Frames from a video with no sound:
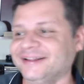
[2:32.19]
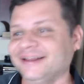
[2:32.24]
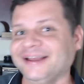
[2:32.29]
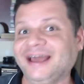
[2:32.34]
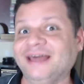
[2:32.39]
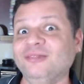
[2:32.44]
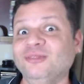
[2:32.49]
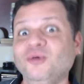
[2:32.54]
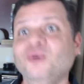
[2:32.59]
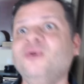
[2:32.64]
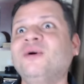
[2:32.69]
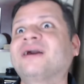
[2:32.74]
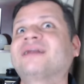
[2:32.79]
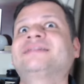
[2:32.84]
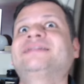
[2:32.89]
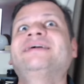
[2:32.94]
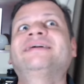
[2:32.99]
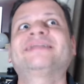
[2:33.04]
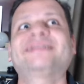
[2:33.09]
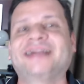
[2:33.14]
é nunca
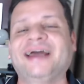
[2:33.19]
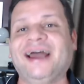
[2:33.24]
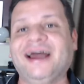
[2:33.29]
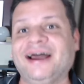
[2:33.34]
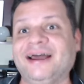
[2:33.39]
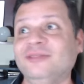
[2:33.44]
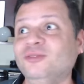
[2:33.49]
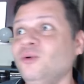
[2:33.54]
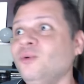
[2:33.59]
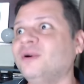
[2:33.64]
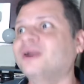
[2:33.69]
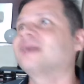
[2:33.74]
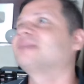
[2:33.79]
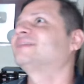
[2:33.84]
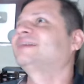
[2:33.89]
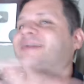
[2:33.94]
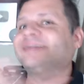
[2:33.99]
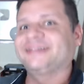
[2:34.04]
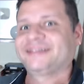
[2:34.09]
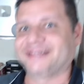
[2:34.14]
ter terra, é nunca
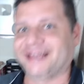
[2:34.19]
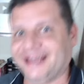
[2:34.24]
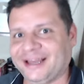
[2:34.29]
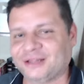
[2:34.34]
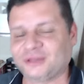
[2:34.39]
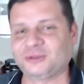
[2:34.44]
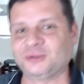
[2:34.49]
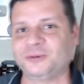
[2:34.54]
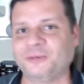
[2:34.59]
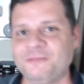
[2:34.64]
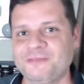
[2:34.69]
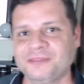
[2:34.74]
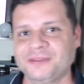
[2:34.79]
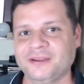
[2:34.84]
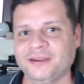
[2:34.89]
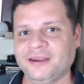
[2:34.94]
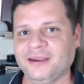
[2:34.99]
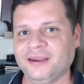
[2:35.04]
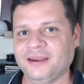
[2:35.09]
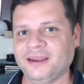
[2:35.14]
ter teto.
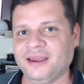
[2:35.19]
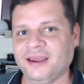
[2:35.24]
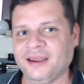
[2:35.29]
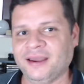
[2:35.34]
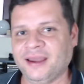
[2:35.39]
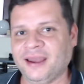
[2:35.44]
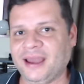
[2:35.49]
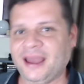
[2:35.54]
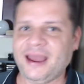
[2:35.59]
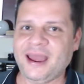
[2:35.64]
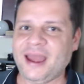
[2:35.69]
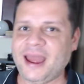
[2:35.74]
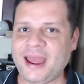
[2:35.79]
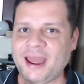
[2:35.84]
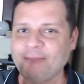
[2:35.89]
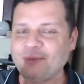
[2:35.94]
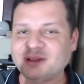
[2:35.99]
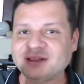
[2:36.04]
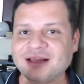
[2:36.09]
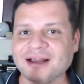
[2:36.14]
É
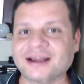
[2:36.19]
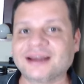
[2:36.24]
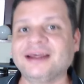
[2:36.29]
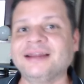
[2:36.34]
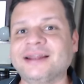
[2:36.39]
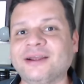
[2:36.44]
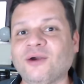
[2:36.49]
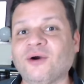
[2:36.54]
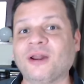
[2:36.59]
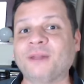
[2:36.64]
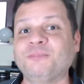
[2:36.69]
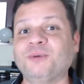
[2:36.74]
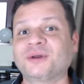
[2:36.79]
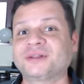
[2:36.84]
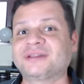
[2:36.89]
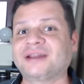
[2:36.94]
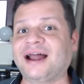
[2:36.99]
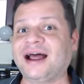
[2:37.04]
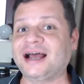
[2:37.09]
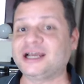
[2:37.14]
muita grana que rola por
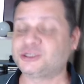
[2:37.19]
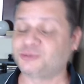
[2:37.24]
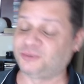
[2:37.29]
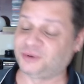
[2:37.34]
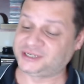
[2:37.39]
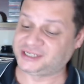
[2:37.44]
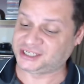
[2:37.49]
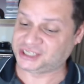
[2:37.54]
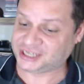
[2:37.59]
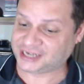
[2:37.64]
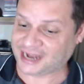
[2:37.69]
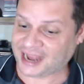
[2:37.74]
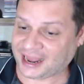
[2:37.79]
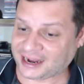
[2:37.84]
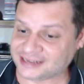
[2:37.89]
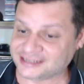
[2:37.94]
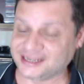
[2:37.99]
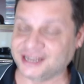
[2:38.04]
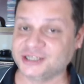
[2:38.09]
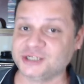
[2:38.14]
trás, por esses
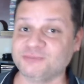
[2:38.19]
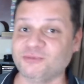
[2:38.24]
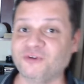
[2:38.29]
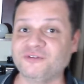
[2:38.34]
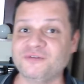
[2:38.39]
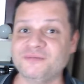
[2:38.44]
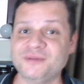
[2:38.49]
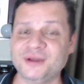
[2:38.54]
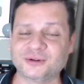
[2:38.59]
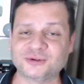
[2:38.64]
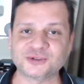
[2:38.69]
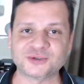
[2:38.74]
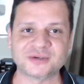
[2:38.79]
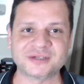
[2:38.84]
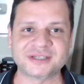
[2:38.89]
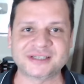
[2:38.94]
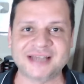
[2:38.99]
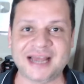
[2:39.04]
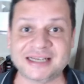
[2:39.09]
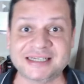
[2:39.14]
caras aí de movimentos sociais